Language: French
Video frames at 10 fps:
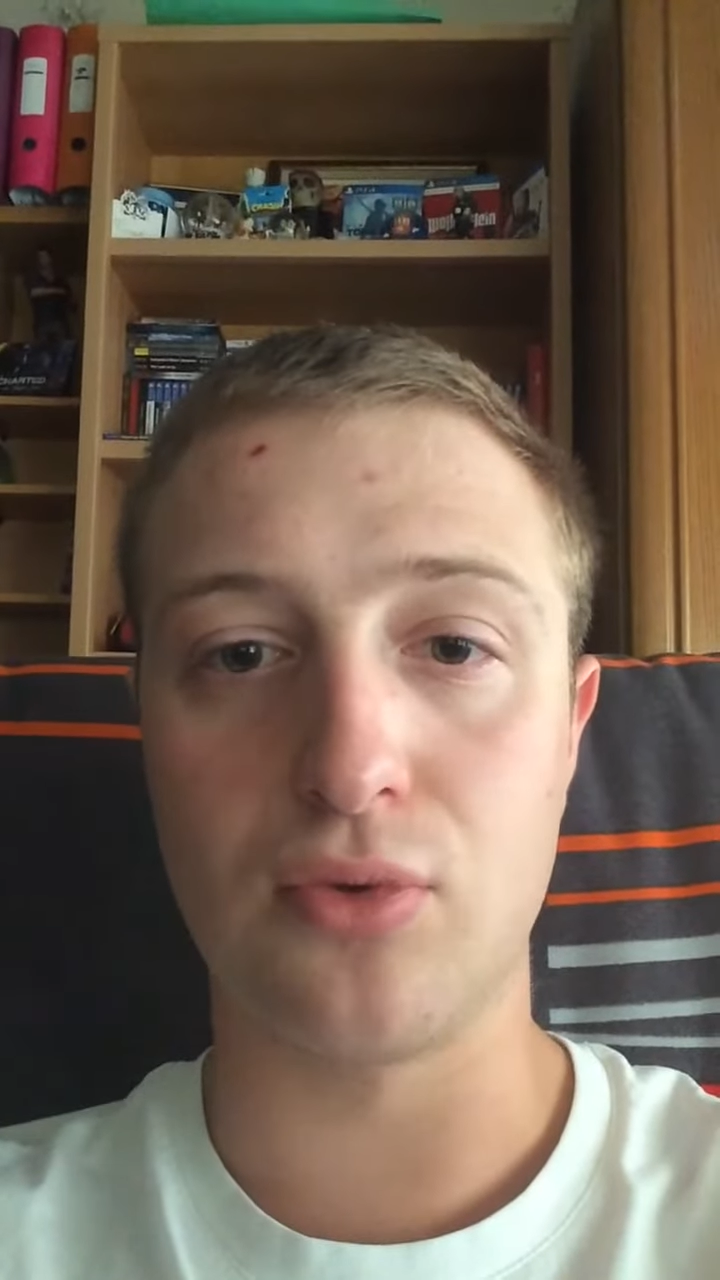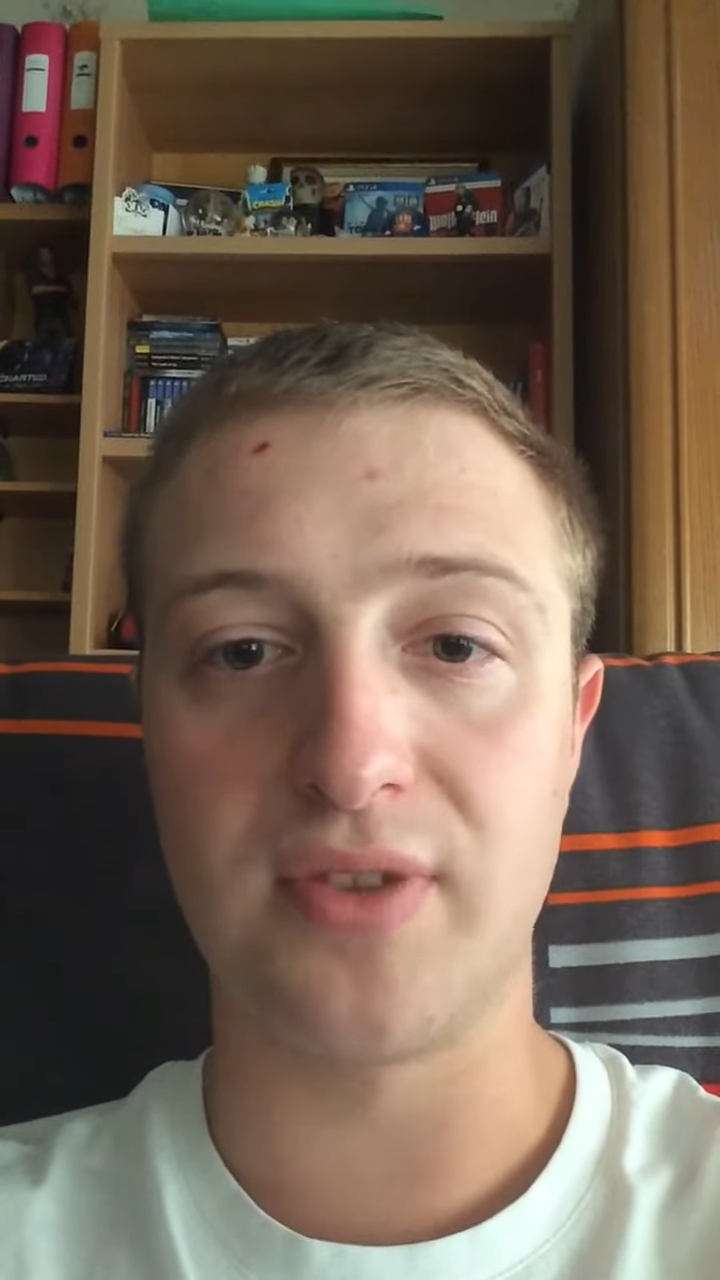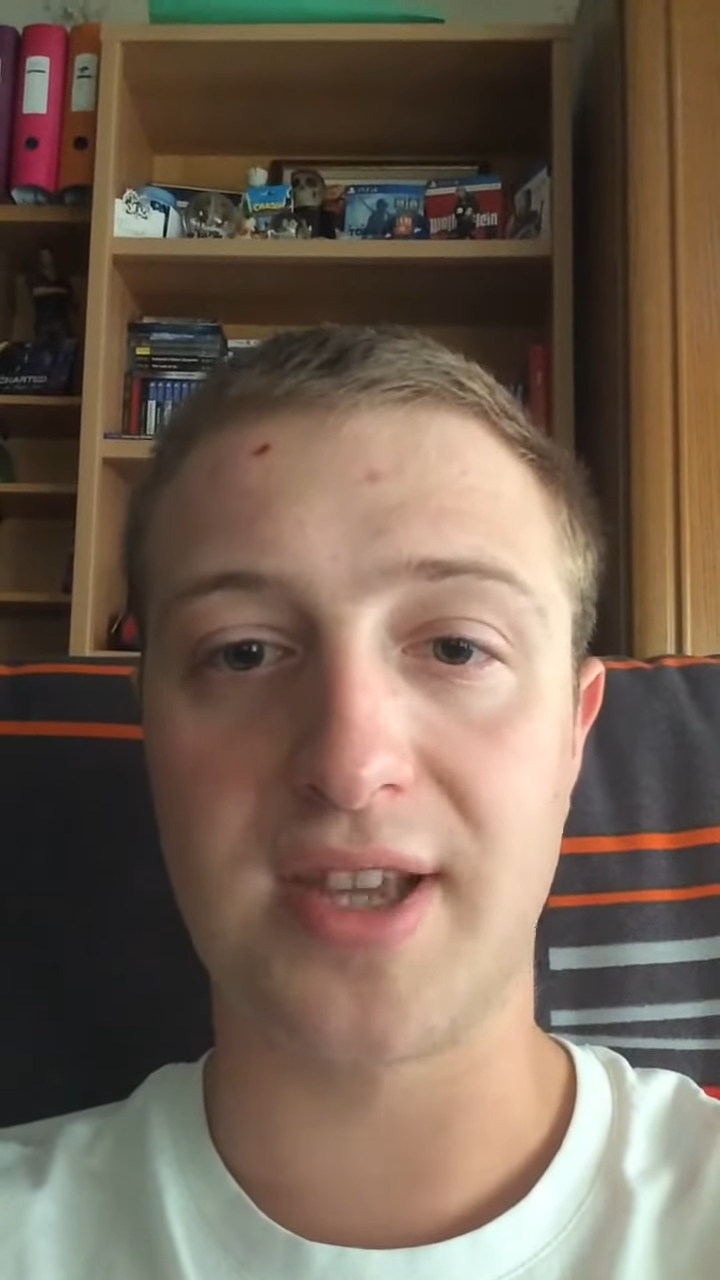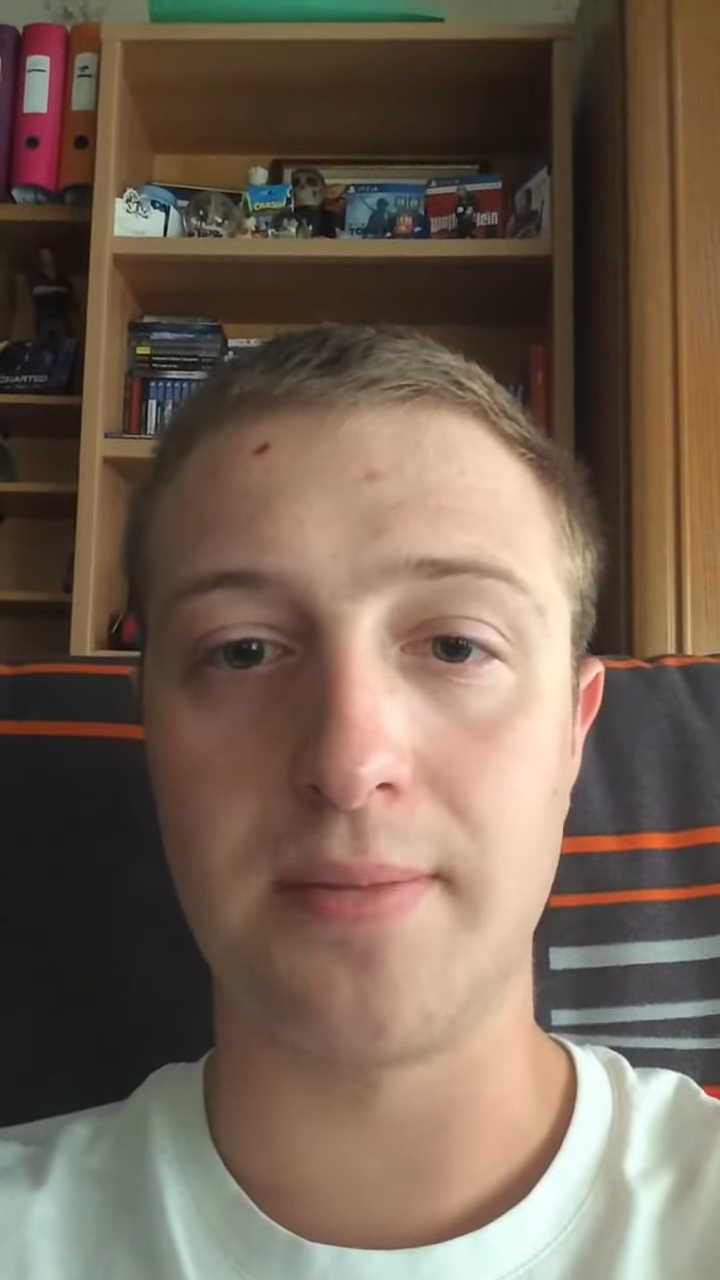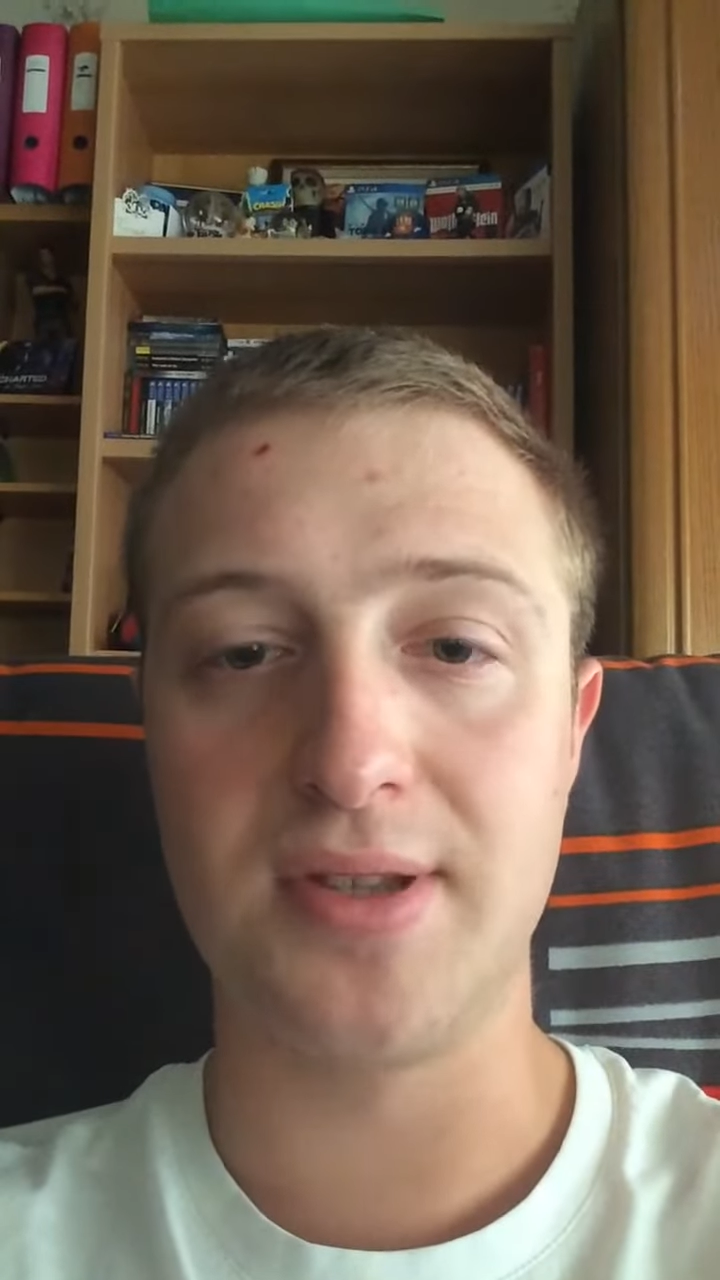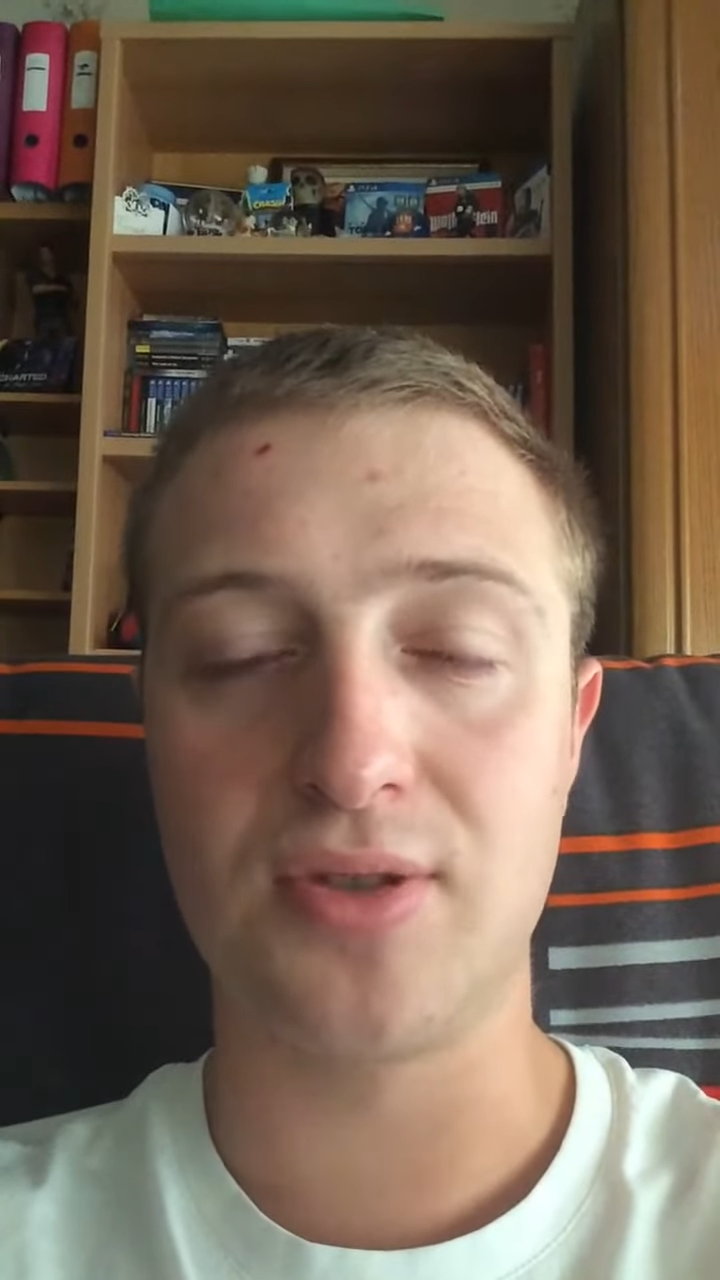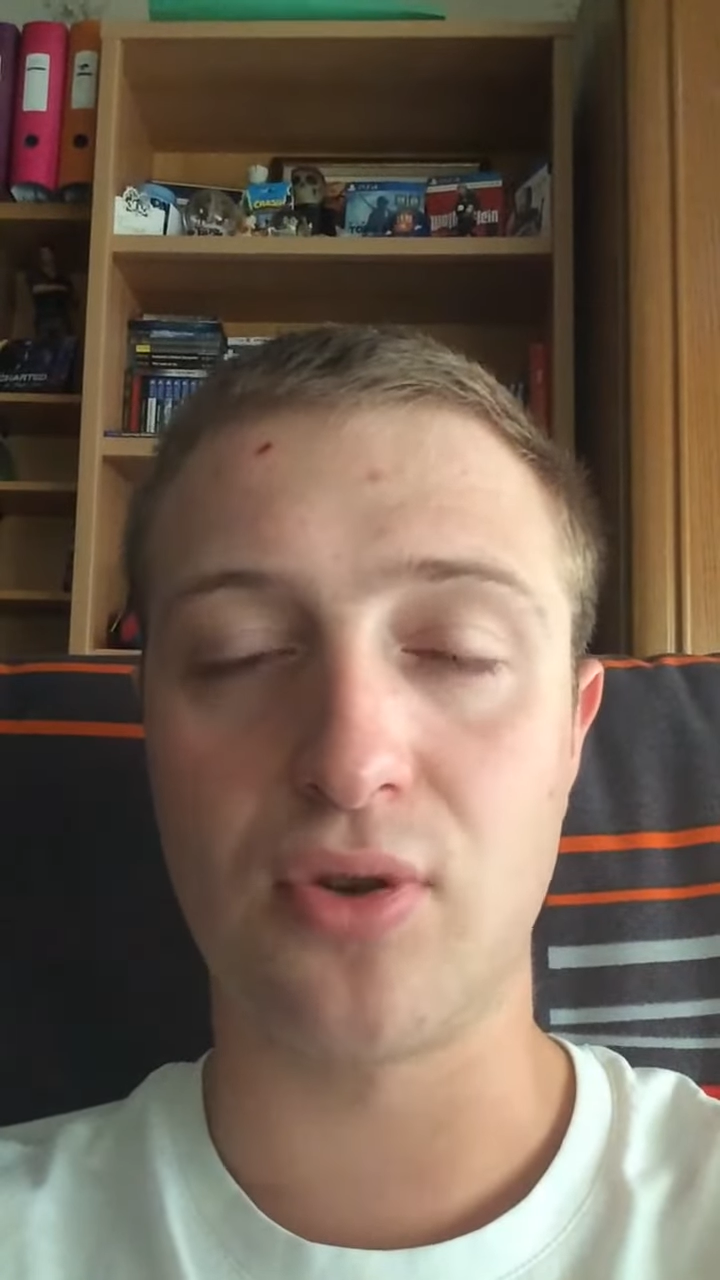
ou V4 bis,